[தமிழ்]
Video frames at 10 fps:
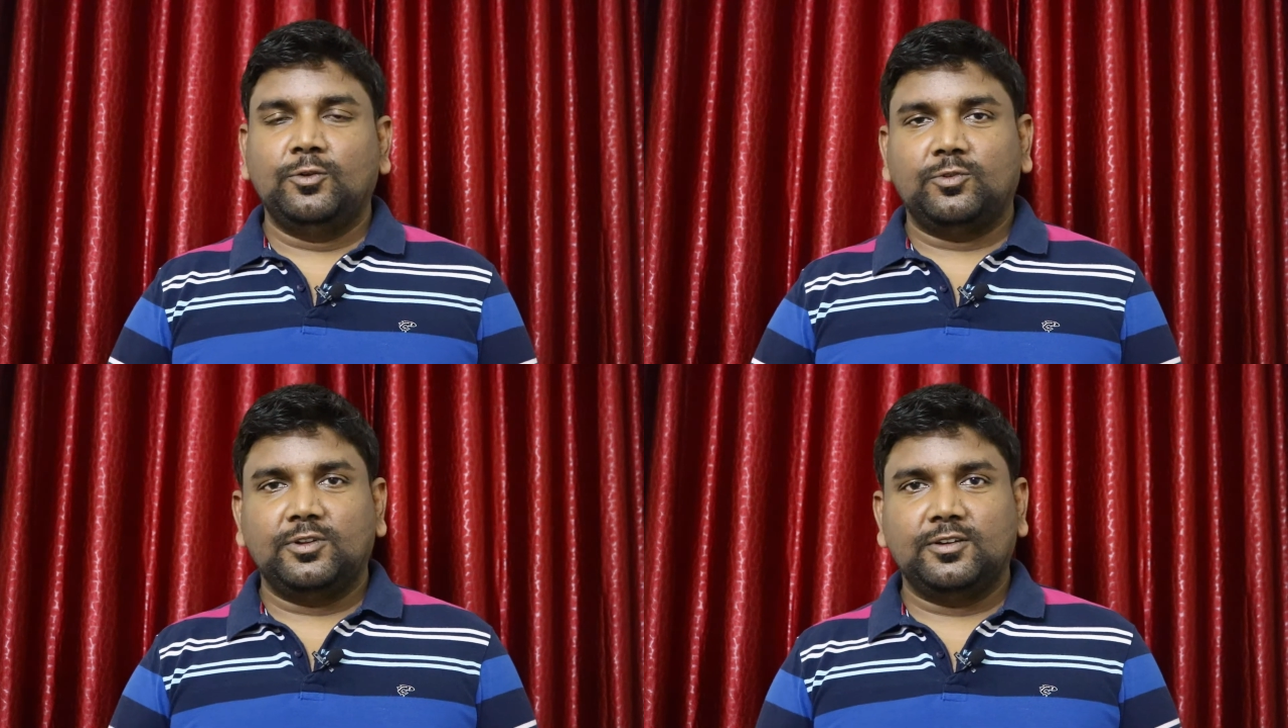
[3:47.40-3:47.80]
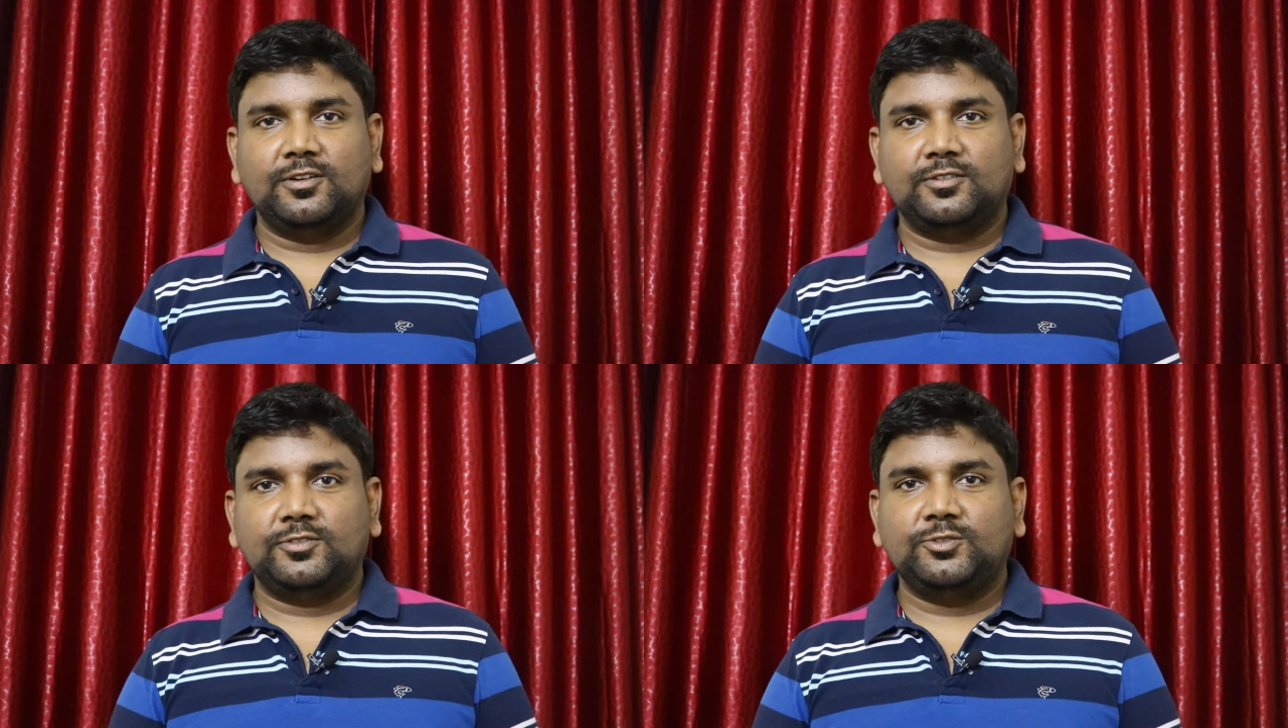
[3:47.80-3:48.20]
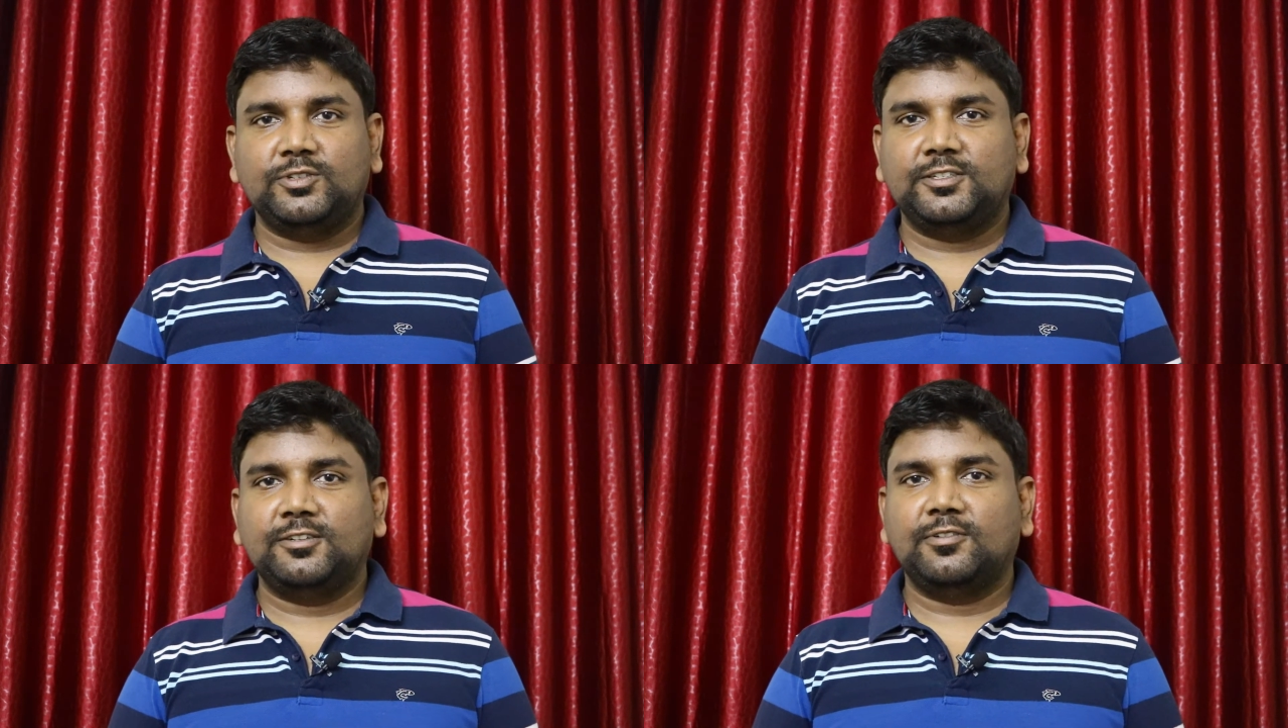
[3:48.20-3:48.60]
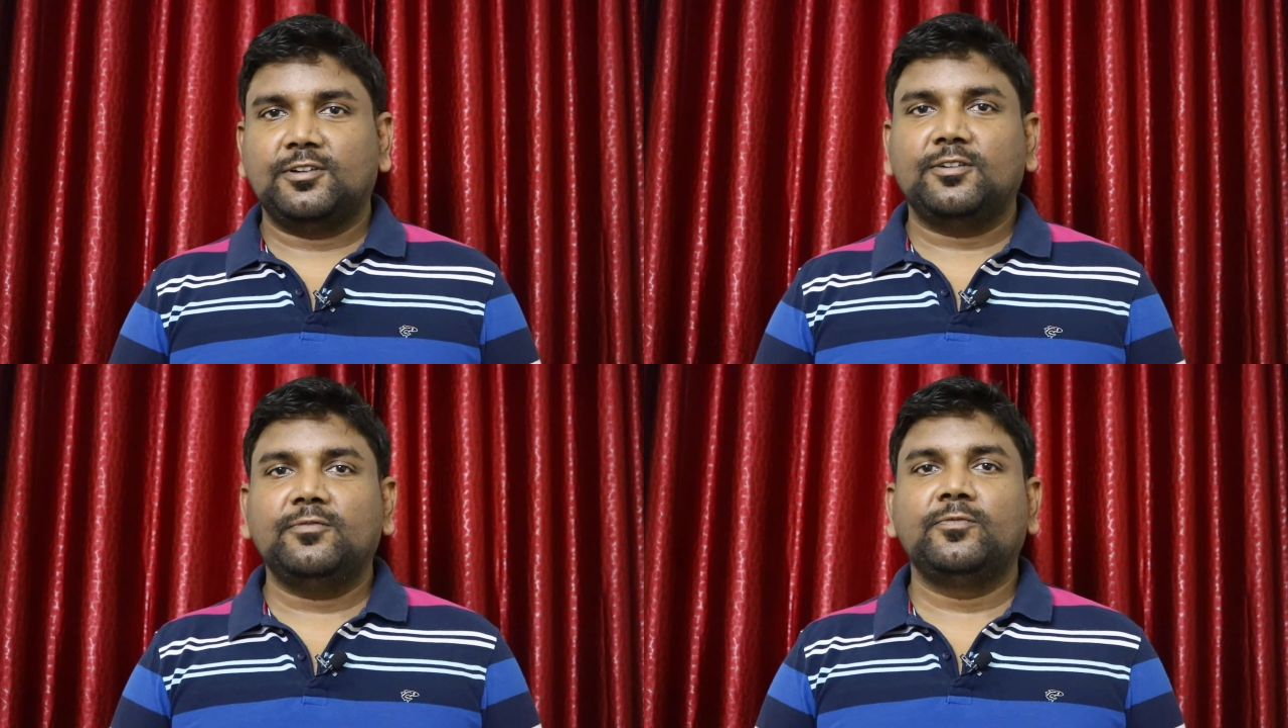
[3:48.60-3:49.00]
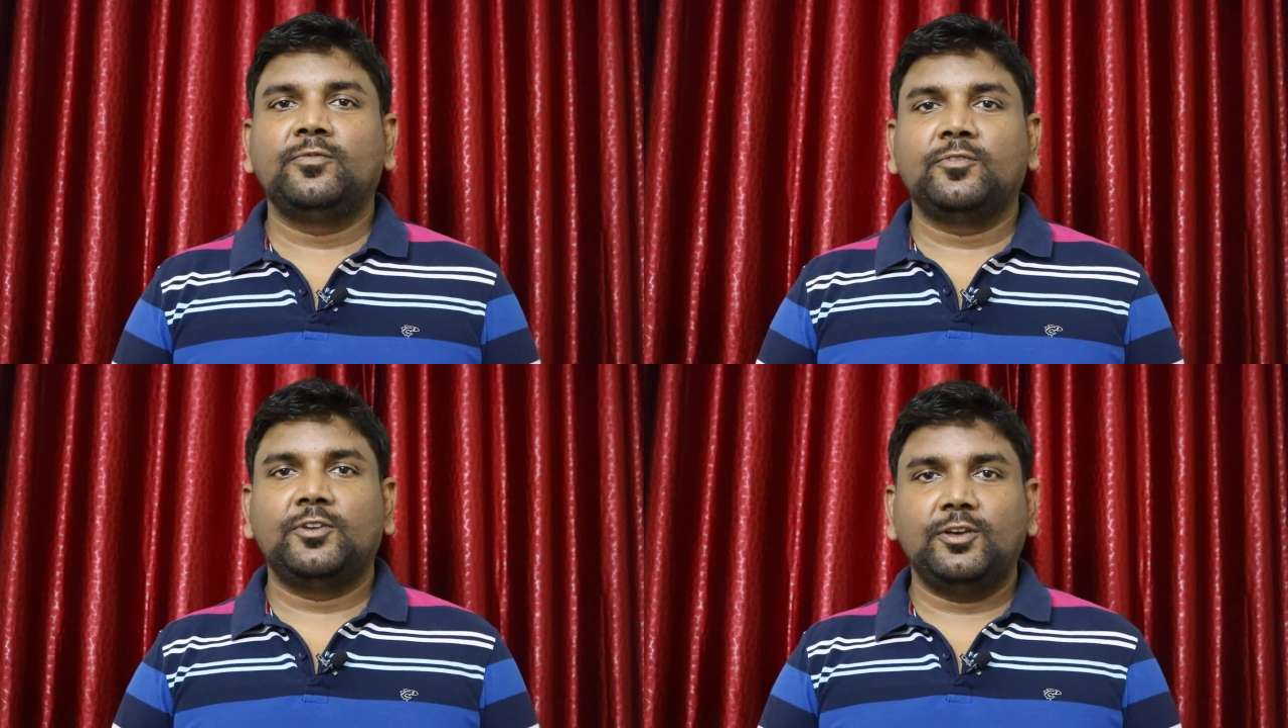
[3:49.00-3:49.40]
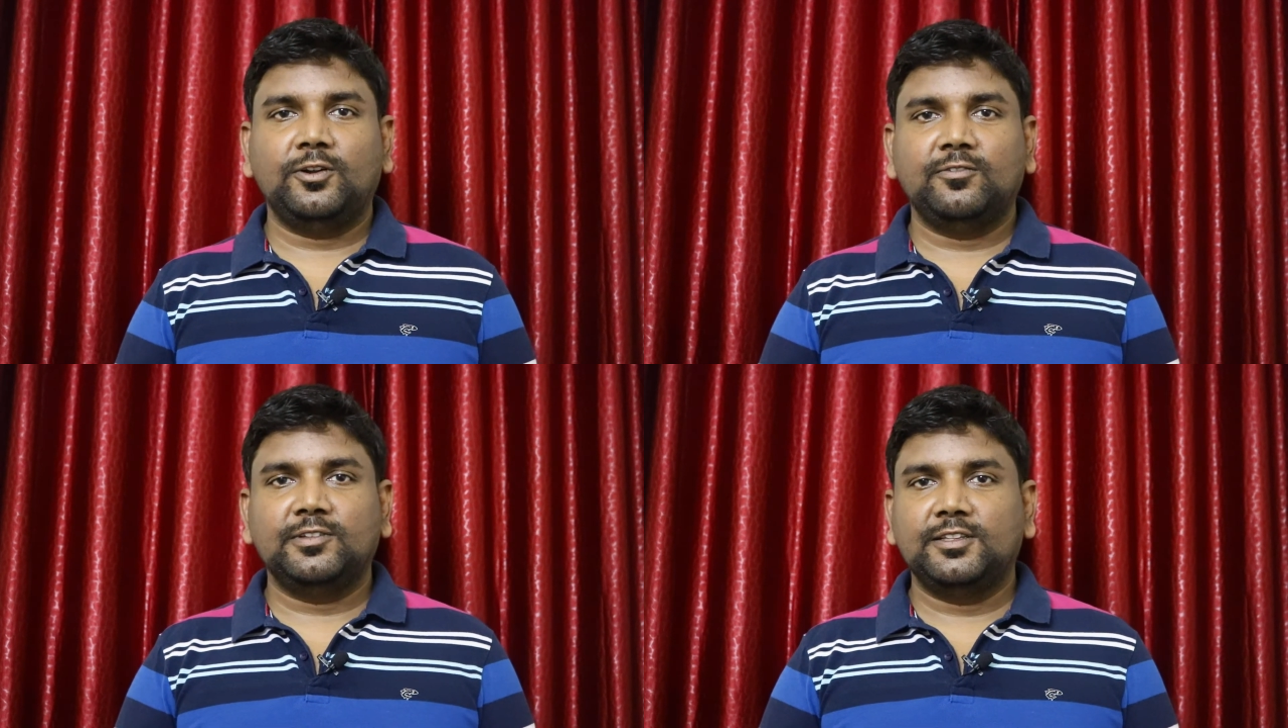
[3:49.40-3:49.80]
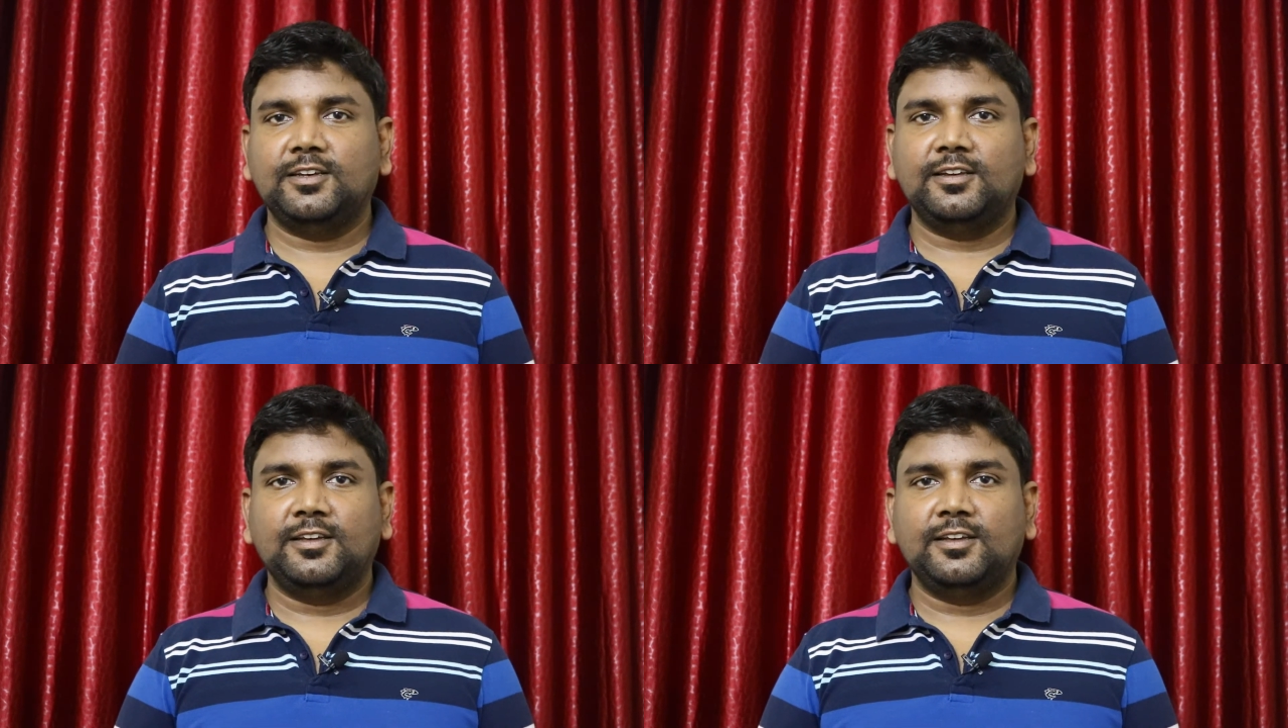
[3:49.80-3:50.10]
ஒரு சுச்சுவேஷன் வரும் ஹீரோ வந்து